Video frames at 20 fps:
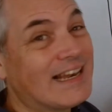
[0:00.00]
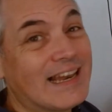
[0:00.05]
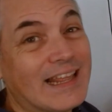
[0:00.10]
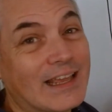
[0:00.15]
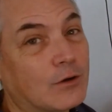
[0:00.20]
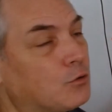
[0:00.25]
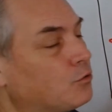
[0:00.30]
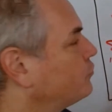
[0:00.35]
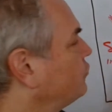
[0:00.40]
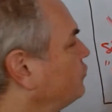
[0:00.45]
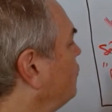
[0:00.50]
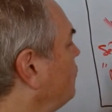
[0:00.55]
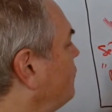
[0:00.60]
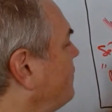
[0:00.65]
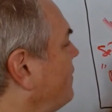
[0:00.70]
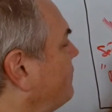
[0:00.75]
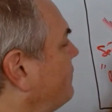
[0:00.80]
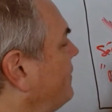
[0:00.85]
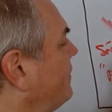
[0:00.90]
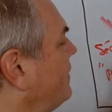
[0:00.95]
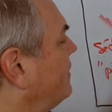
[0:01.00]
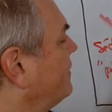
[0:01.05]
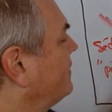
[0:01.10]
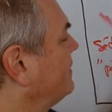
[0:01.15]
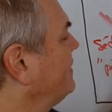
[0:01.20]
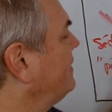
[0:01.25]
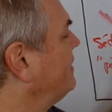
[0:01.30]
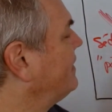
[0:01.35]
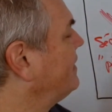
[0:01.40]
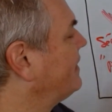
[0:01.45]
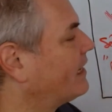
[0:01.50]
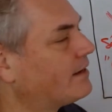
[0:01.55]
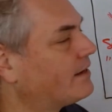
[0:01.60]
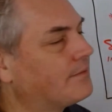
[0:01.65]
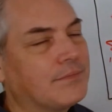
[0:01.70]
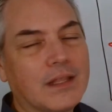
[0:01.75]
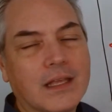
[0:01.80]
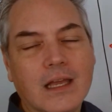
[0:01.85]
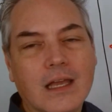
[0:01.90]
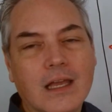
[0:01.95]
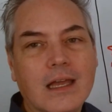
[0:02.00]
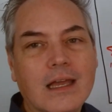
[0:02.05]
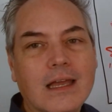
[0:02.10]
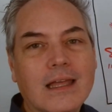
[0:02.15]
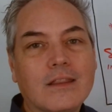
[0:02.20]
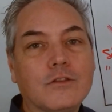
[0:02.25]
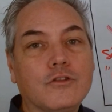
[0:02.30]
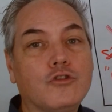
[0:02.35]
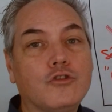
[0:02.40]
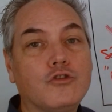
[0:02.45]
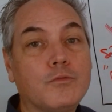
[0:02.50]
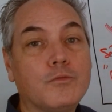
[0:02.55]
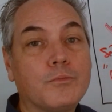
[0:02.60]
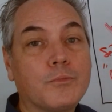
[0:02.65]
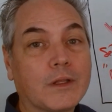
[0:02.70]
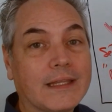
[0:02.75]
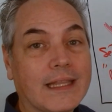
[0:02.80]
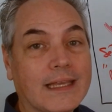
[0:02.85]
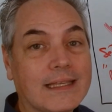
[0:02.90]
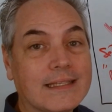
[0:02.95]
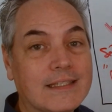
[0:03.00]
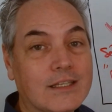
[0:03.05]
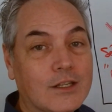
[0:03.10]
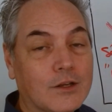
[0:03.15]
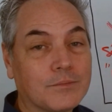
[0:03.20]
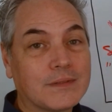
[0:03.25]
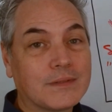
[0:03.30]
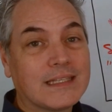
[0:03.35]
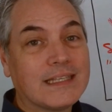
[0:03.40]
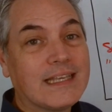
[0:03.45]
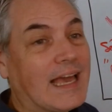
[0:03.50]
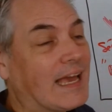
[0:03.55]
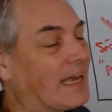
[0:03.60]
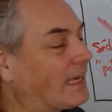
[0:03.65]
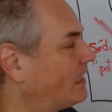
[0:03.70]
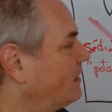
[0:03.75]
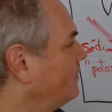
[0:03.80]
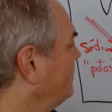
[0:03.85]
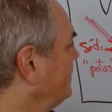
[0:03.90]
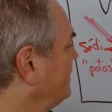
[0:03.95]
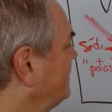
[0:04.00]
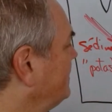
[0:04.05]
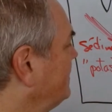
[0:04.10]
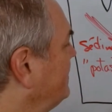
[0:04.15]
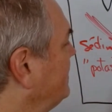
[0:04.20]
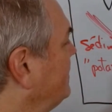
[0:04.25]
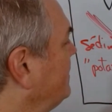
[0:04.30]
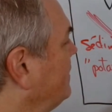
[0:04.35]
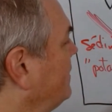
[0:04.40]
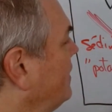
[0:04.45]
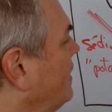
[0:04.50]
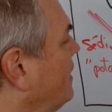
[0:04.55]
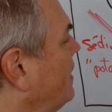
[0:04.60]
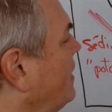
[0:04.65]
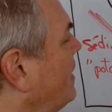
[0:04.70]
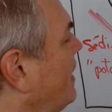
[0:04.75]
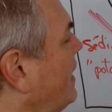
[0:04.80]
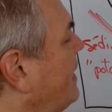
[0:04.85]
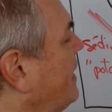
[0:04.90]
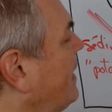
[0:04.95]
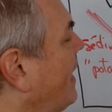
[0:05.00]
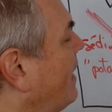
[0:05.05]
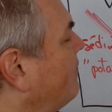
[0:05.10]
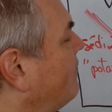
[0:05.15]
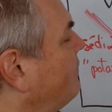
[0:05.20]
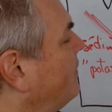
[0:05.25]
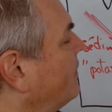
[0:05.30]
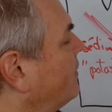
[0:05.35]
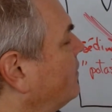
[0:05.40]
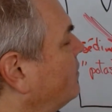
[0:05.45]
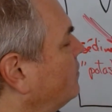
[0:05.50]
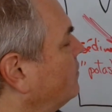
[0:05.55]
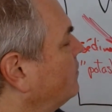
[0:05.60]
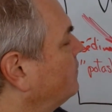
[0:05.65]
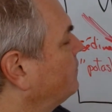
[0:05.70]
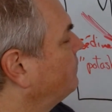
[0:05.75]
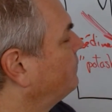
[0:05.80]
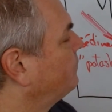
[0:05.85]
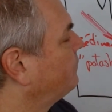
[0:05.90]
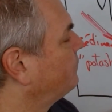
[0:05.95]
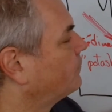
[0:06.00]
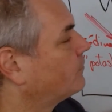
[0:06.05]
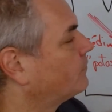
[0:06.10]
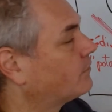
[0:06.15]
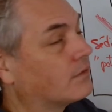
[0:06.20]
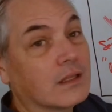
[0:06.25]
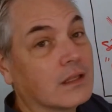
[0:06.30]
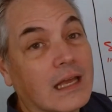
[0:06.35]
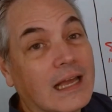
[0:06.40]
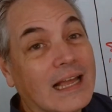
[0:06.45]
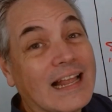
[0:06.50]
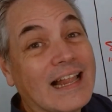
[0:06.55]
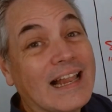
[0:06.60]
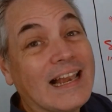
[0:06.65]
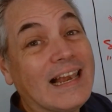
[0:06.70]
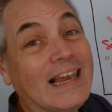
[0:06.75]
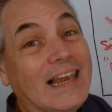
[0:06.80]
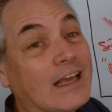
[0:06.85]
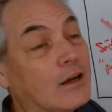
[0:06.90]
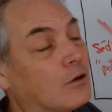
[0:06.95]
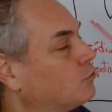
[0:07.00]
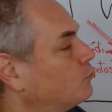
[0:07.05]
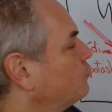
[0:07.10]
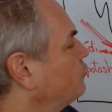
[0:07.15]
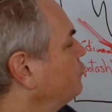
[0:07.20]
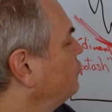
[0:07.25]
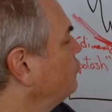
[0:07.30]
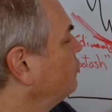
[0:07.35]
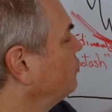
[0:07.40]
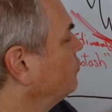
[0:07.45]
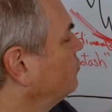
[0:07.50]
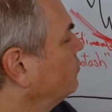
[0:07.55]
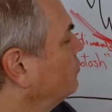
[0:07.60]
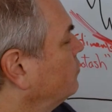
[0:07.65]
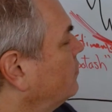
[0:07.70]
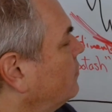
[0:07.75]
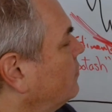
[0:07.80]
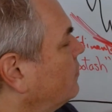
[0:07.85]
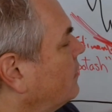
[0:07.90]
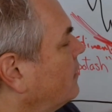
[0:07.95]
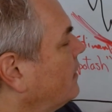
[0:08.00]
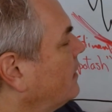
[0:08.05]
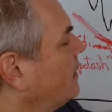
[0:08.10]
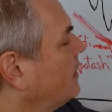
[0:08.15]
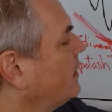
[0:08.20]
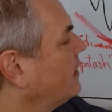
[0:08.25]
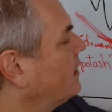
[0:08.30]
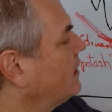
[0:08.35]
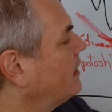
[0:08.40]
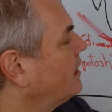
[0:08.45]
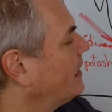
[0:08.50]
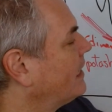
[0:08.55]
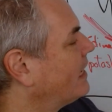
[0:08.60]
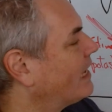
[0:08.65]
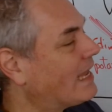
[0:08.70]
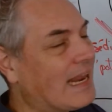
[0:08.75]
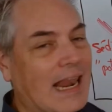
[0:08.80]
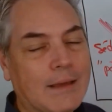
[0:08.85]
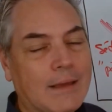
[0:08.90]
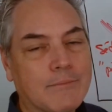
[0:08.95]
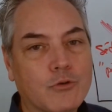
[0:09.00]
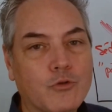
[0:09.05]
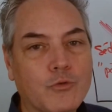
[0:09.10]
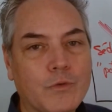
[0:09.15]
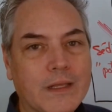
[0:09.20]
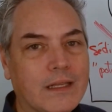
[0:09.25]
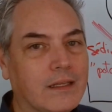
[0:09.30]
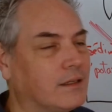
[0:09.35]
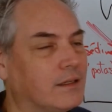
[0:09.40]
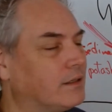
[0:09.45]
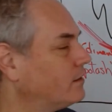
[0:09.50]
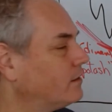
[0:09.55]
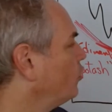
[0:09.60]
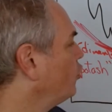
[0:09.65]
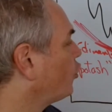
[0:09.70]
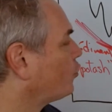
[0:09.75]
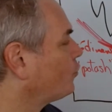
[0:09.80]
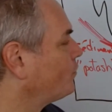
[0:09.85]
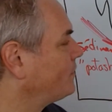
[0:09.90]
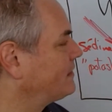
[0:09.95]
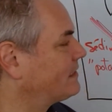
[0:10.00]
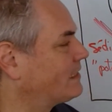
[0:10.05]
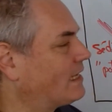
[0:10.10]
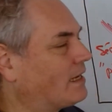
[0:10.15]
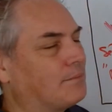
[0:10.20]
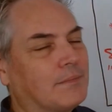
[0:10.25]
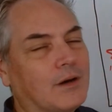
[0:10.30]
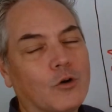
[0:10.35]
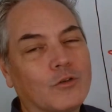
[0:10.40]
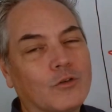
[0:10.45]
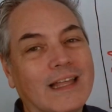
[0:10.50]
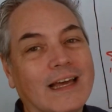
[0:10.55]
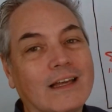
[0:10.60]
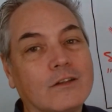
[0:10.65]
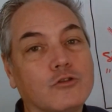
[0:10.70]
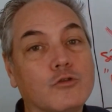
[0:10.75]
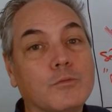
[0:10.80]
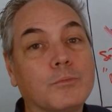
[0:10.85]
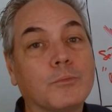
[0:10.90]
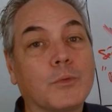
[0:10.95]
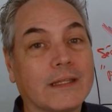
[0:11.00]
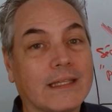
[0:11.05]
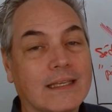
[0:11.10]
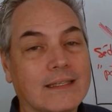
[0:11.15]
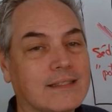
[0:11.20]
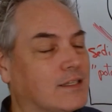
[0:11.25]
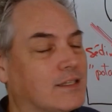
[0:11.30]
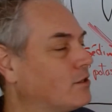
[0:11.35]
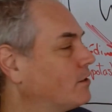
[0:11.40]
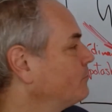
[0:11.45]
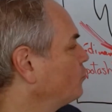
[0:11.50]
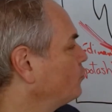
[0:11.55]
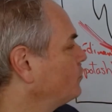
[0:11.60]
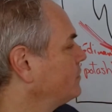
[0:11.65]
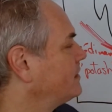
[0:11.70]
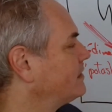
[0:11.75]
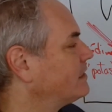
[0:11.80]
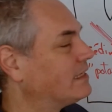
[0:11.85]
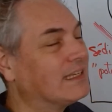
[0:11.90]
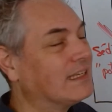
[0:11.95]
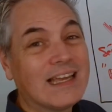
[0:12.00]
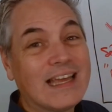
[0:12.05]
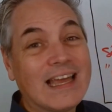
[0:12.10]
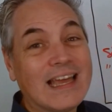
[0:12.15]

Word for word: l'érosion va faire qu'il y a du potassium qui arrive ici, et avec l'érosion et la pluie, le ruissellement, on a du potassium aussi